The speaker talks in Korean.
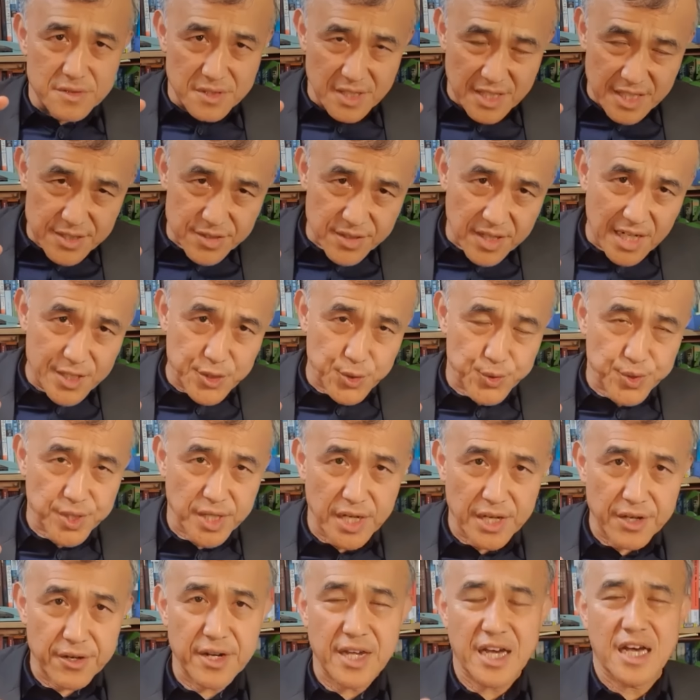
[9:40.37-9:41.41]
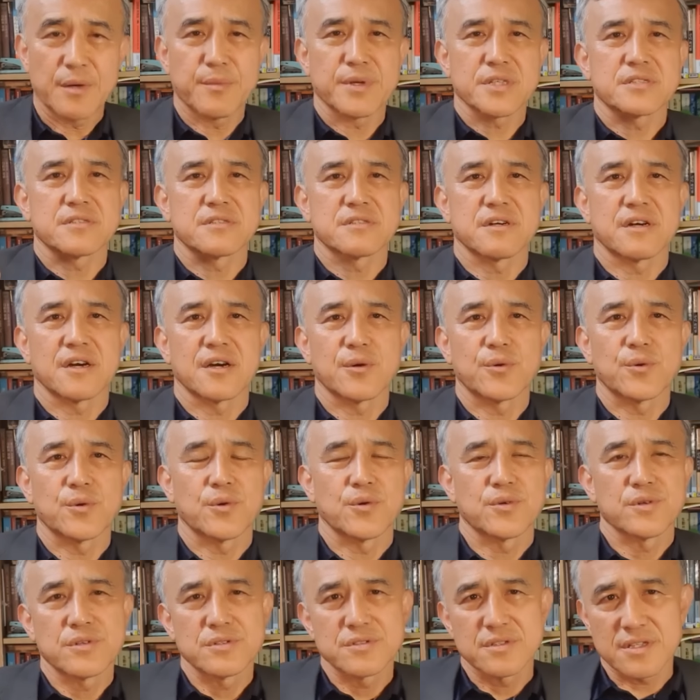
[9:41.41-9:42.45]
이스라엘 쫓아낸 건 하마스가
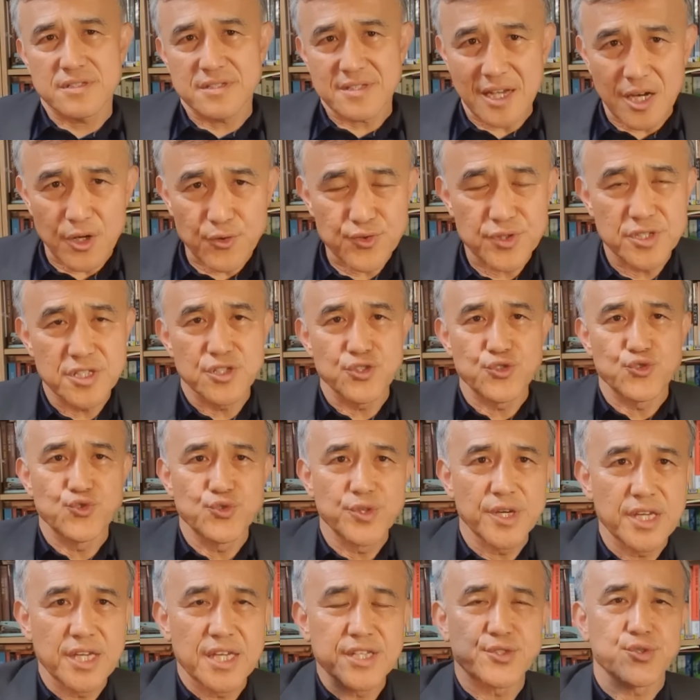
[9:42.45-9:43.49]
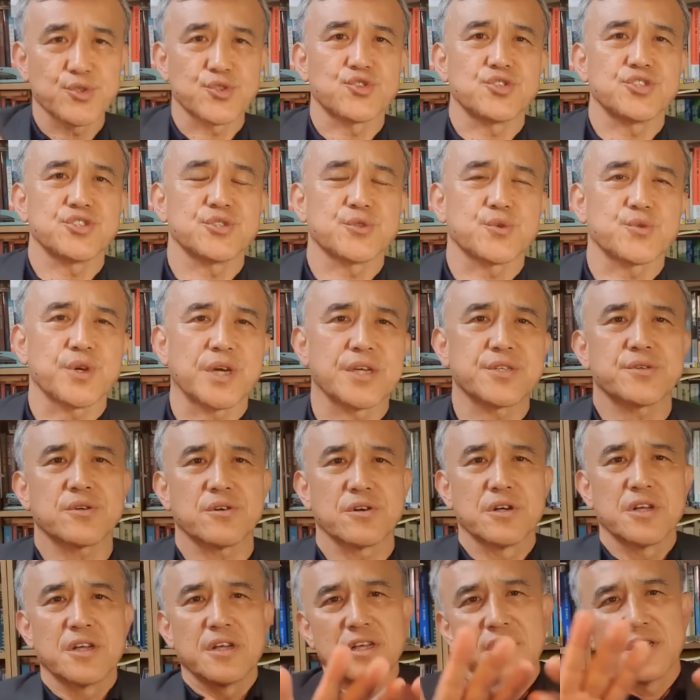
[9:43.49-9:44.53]
하고 사우디 UAE에서도 뒤집고
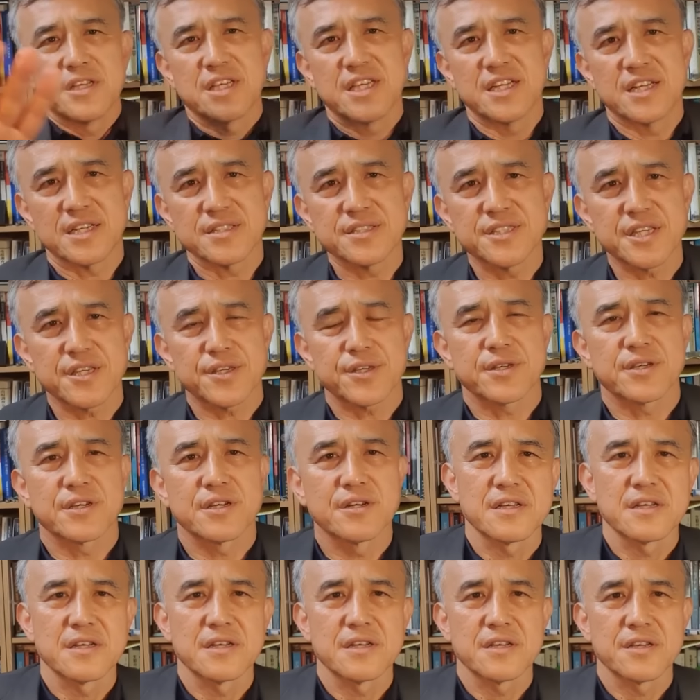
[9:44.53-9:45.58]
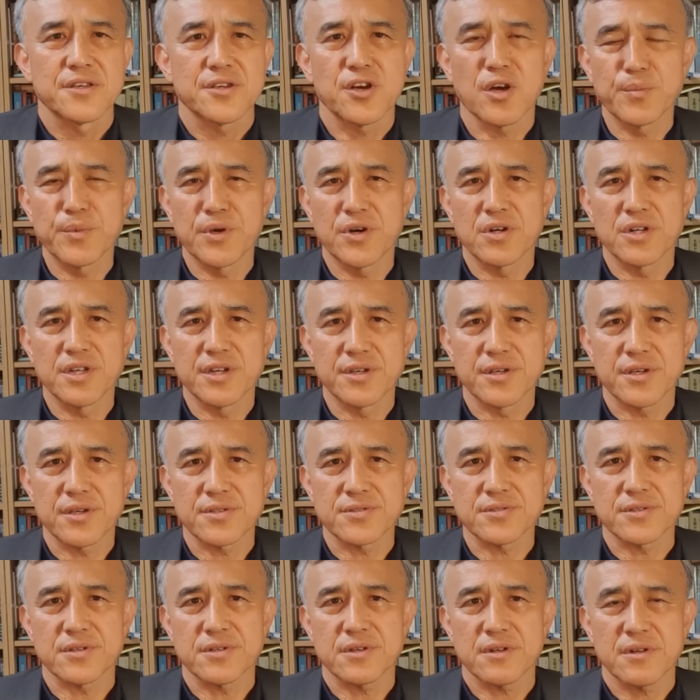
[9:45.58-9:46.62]
해서 이란식 혁명을
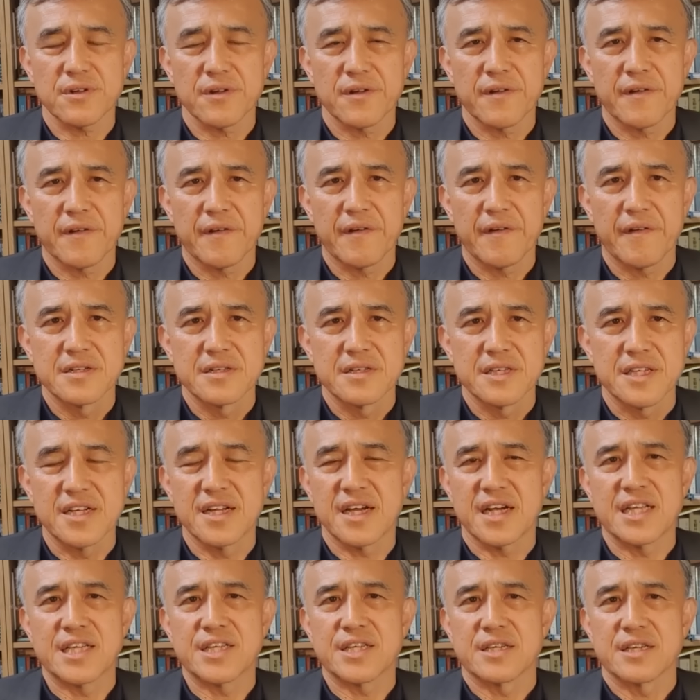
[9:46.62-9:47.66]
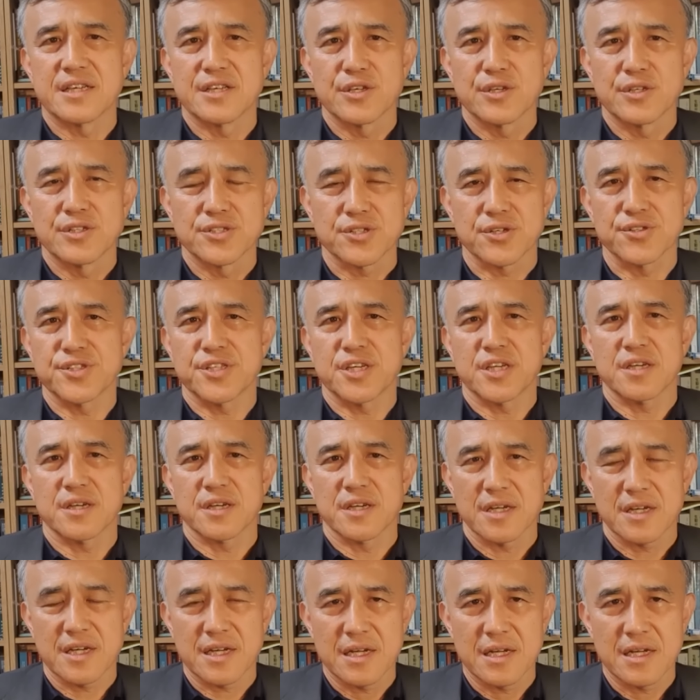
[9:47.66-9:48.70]
일으켜서 이란이
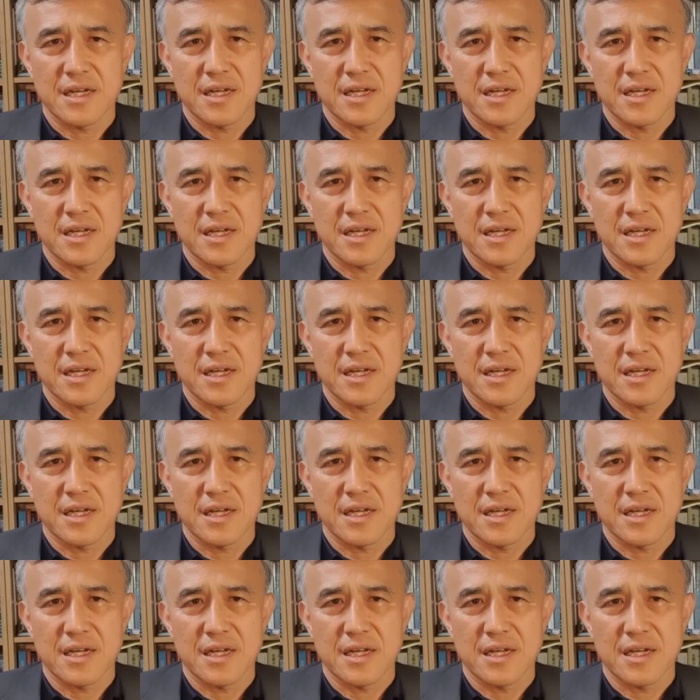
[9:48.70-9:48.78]
전체